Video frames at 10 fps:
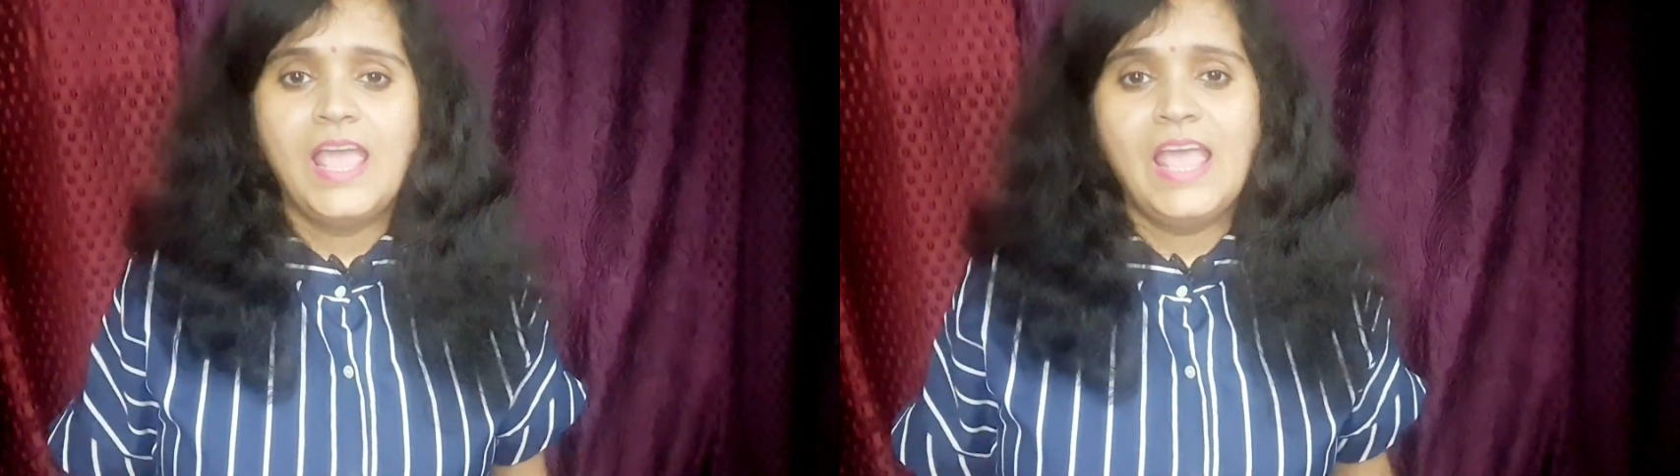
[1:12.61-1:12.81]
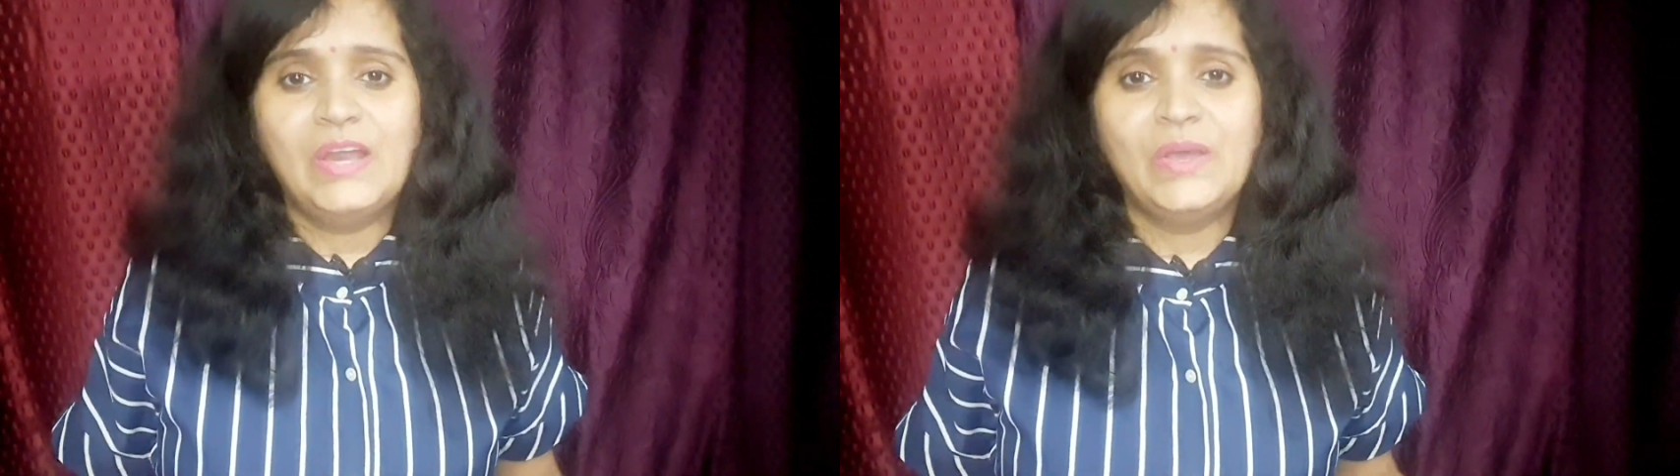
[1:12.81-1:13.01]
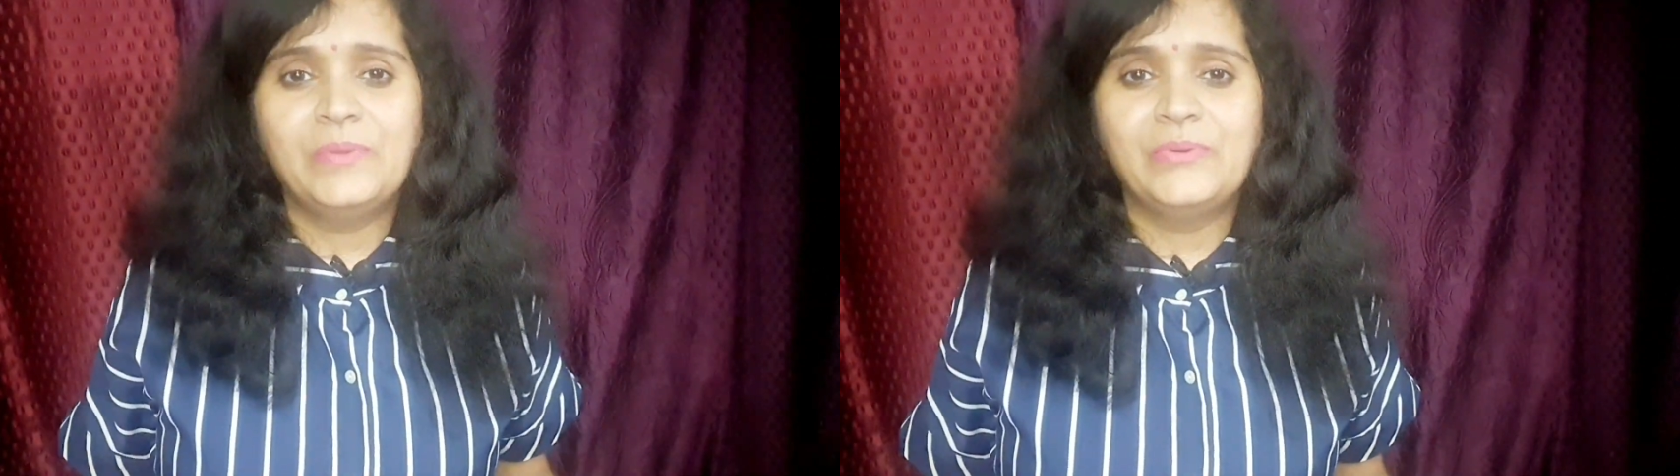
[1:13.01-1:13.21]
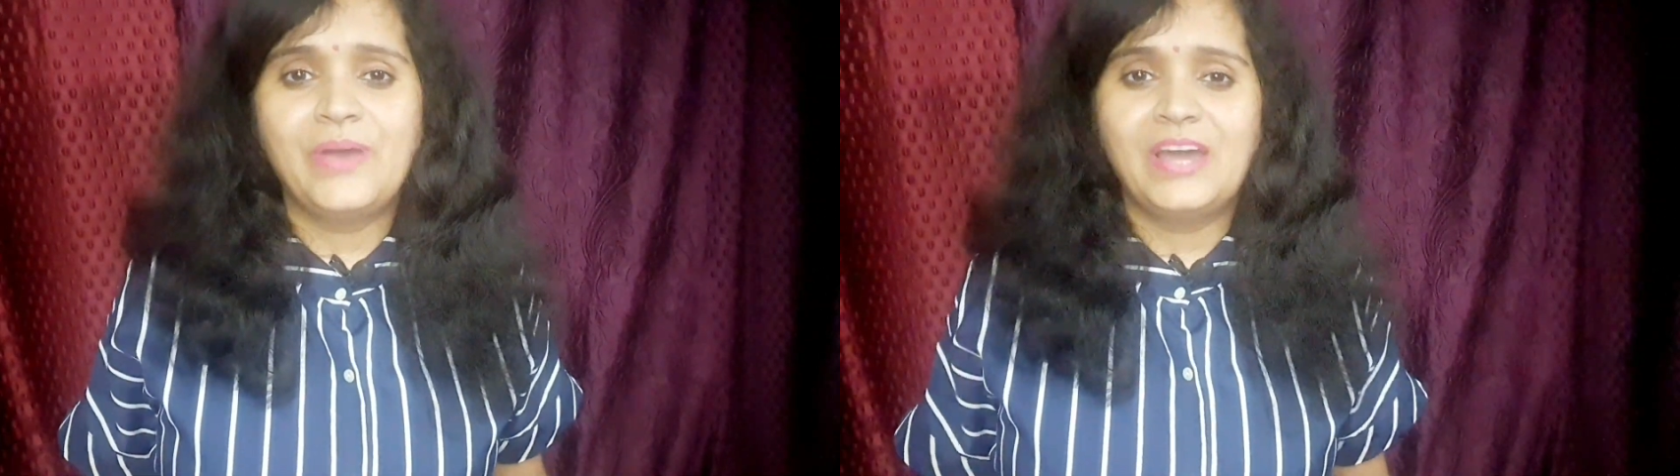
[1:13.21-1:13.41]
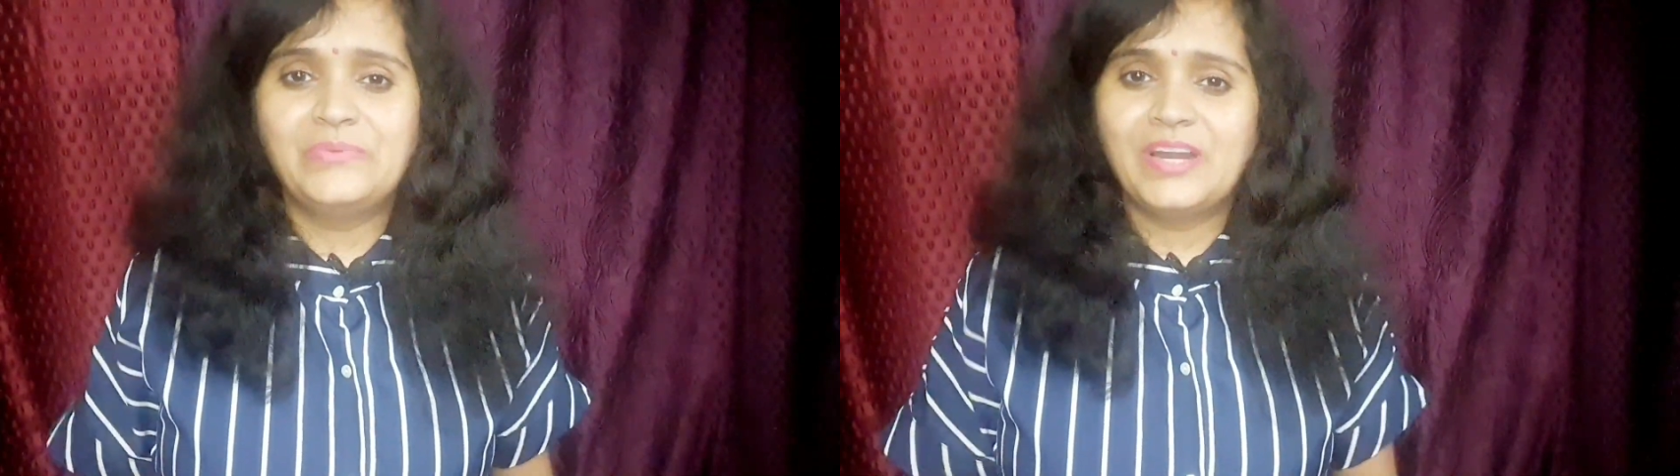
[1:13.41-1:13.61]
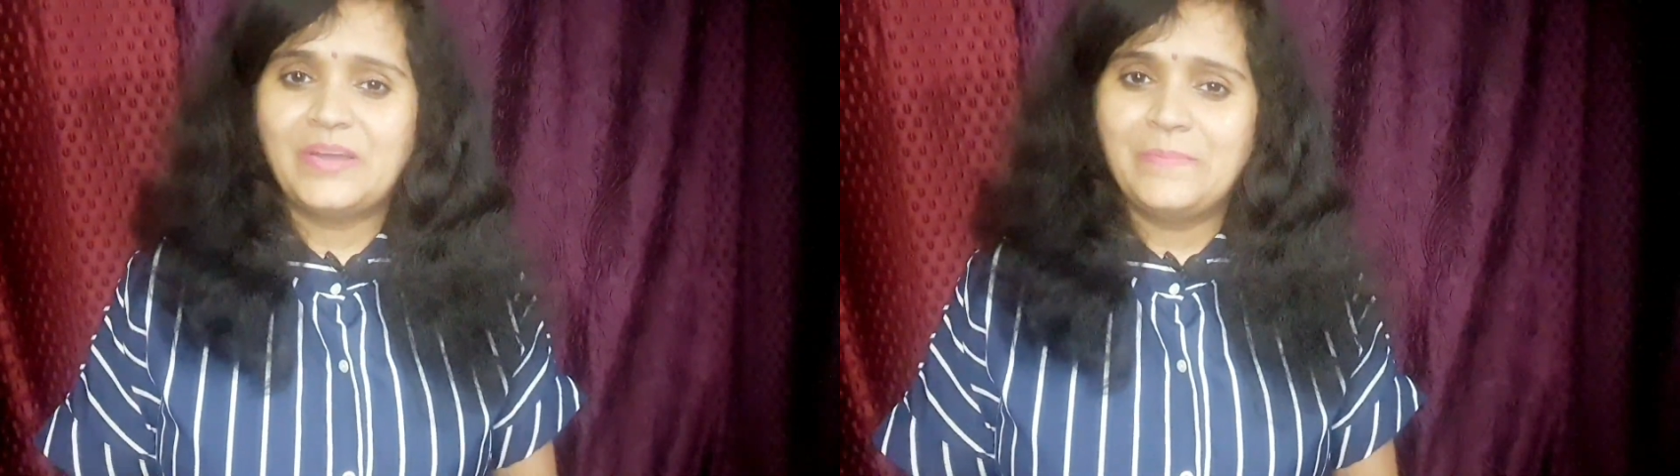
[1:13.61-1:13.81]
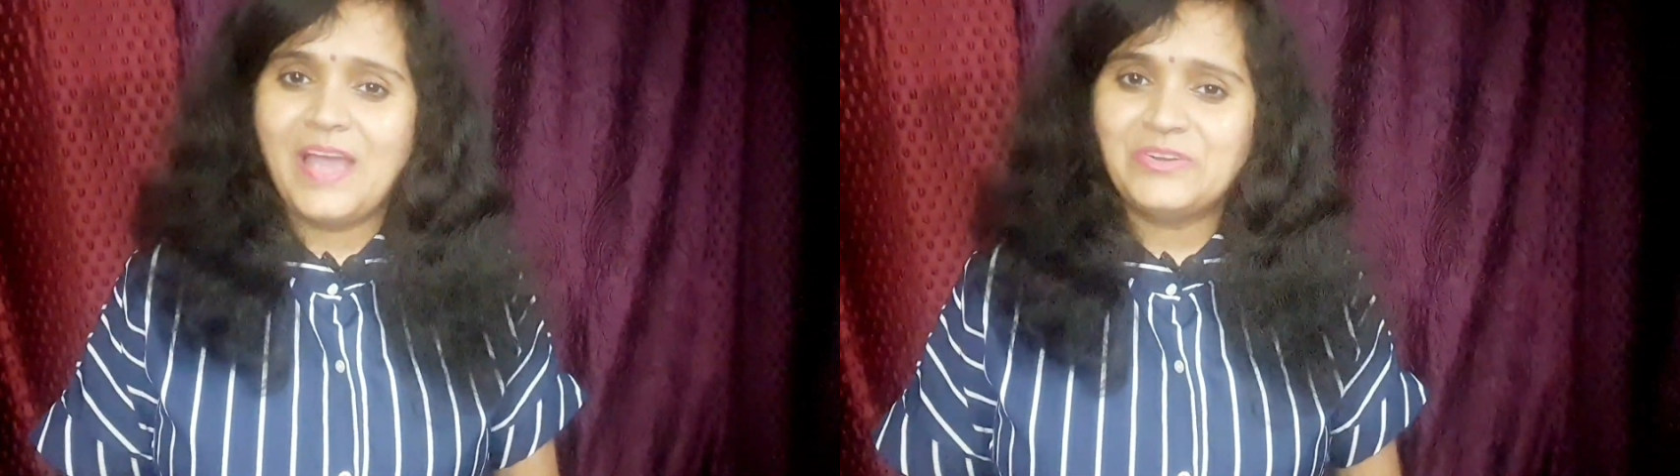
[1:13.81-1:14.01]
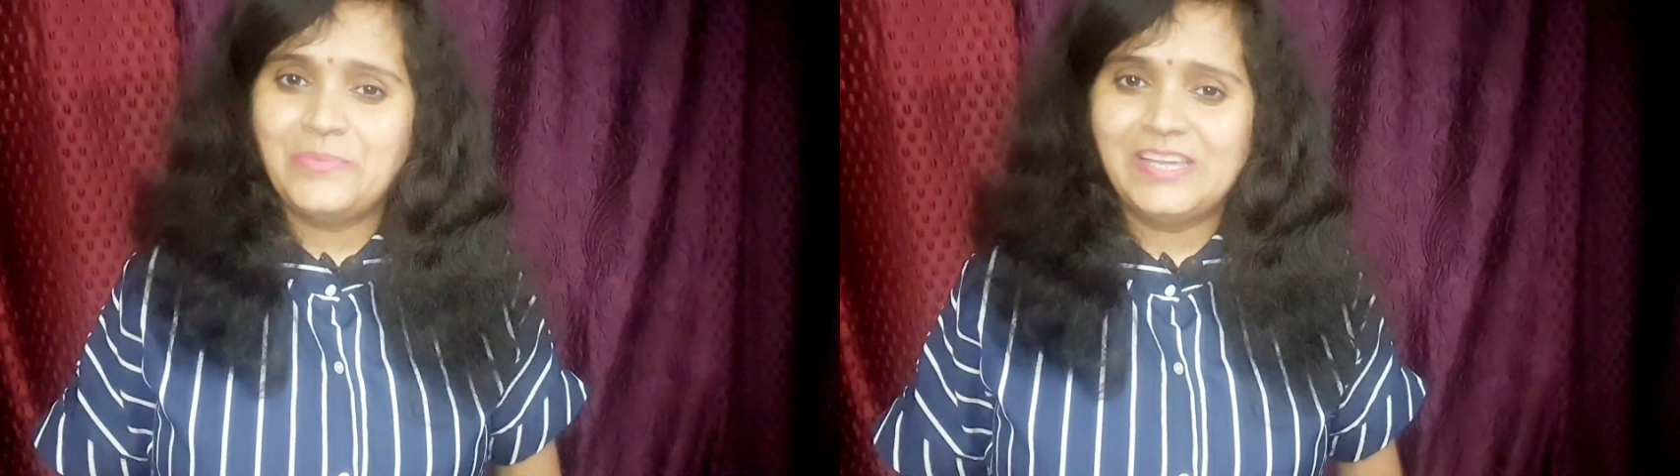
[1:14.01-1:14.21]
हेलो एवरीवन वेलकम
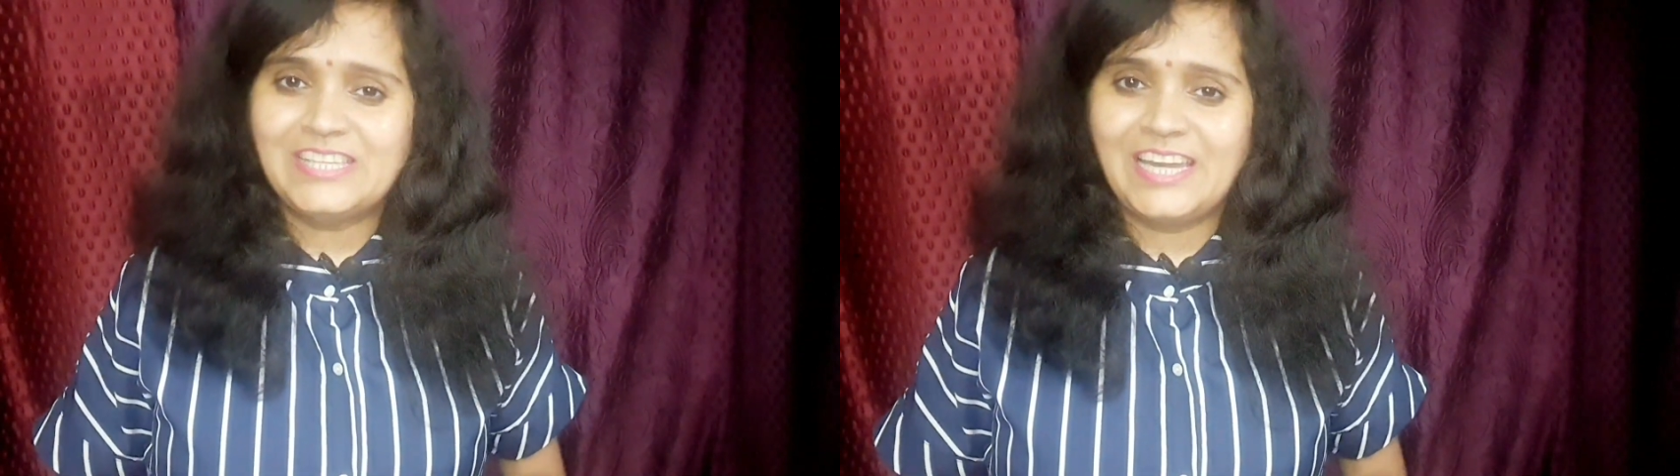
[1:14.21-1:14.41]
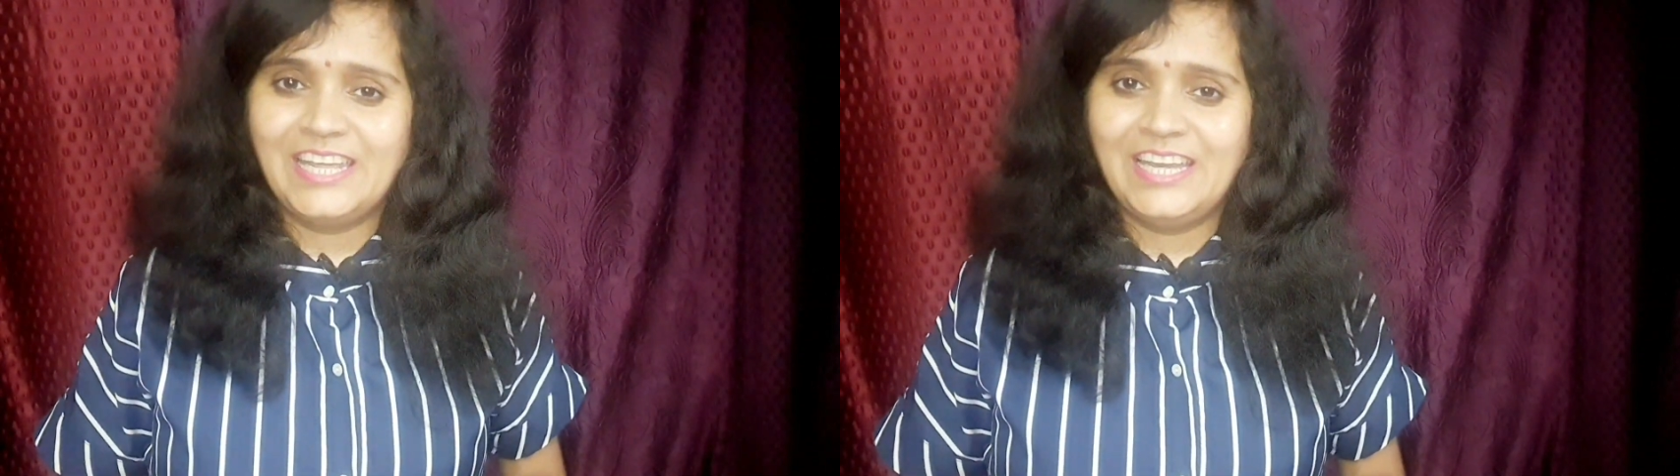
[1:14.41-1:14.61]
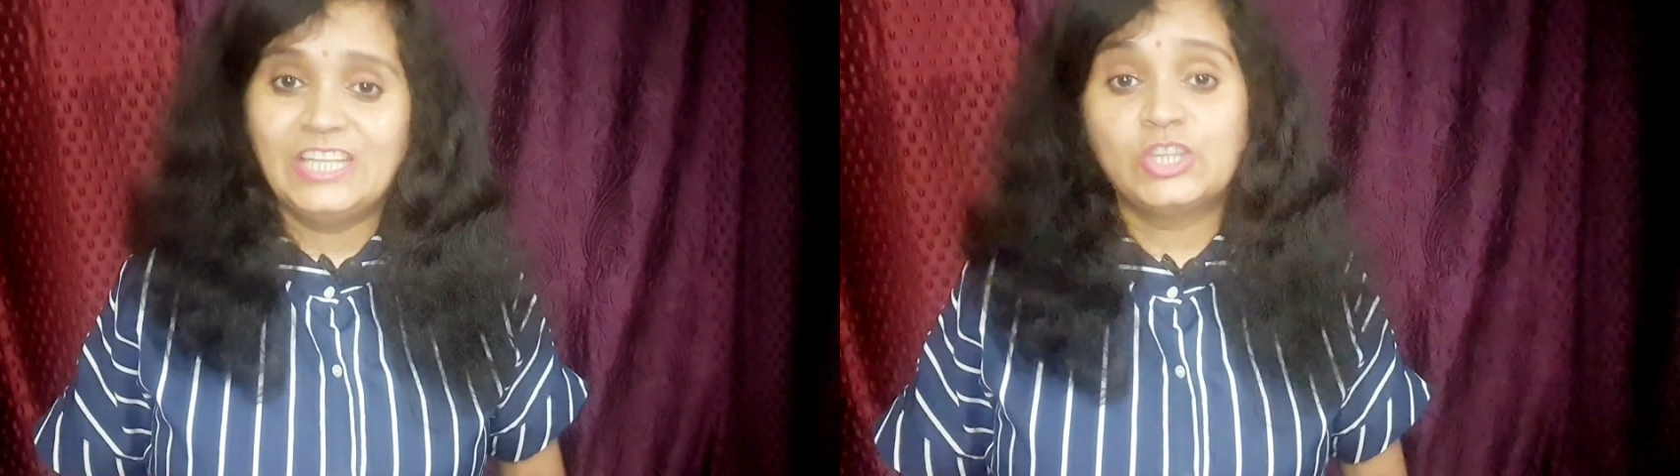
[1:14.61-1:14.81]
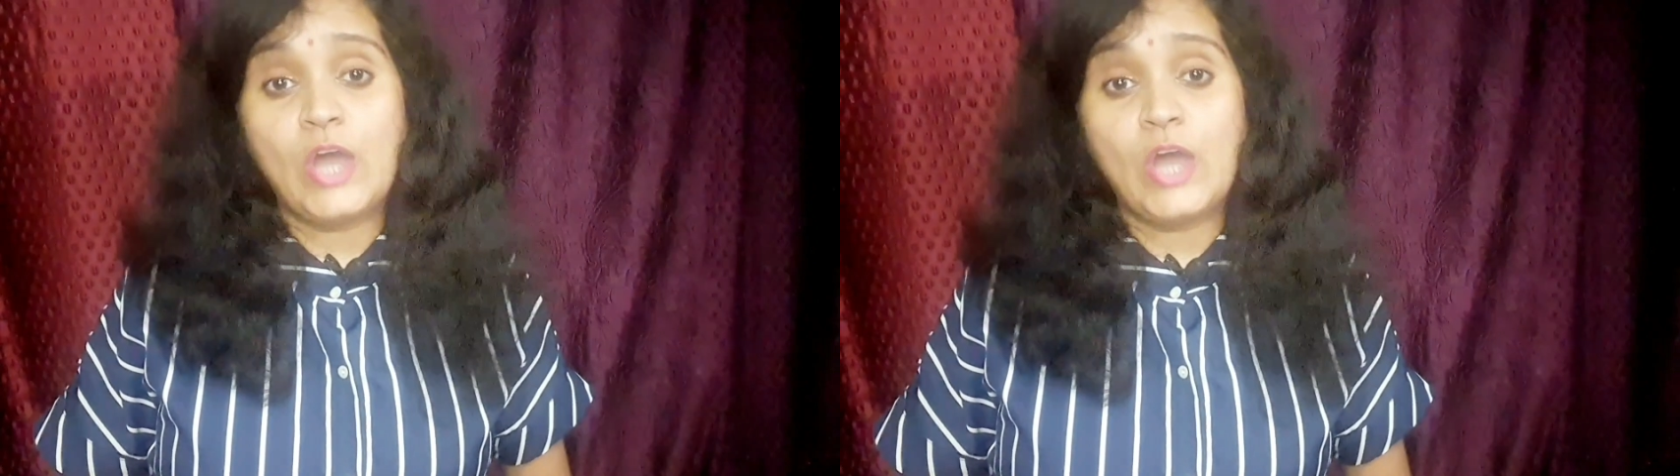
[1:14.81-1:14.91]
बैक टू माय चैनल